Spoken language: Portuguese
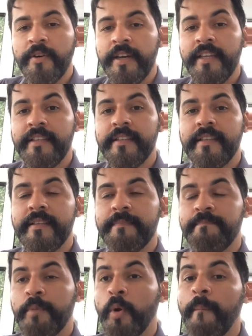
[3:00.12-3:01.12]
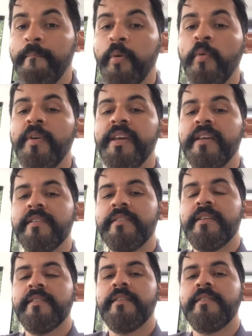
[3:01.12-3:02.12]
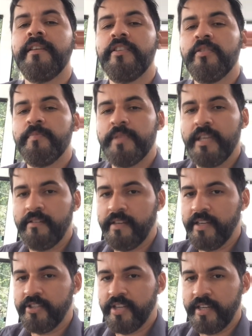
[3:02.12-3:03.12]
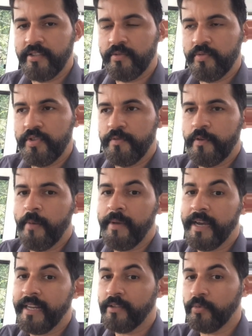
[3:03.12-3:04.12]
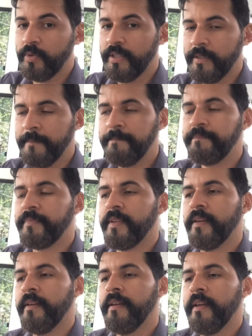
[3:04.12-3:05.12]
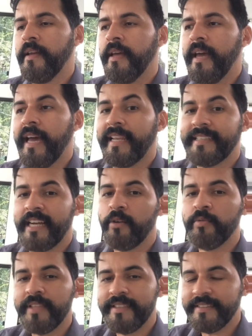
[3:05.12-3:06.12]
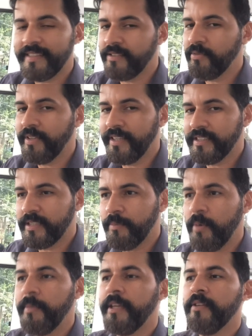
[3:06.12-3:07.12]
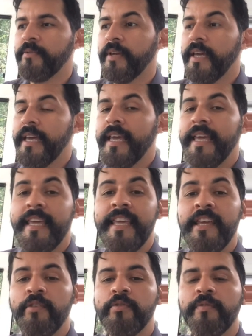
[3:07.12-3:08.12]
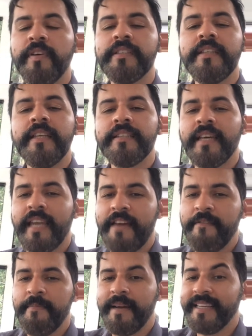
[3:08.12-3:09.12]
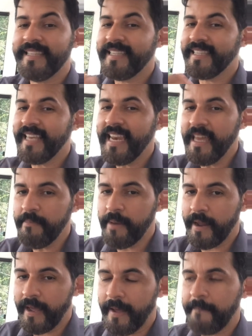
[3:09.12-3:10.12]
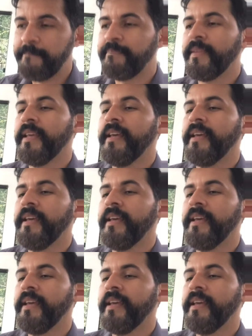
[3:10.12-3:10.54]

Herói propõe esses exercícios psicoenergéticos de forma gratuita. Né? Ela está acontecendo nesse momento. E eu estou fazendo essa live para celebrar